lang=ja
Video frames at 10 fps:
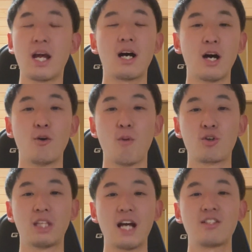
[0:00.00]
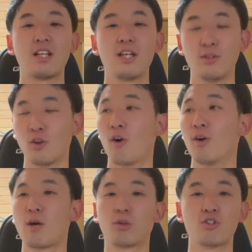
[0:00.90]
ね、あの、僕大チャンネル
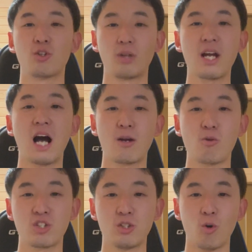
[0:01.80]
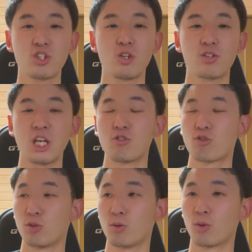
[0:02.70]
の今年のね、外国人の推しの選
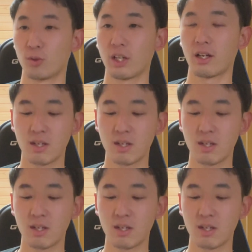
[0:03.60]
手ということで、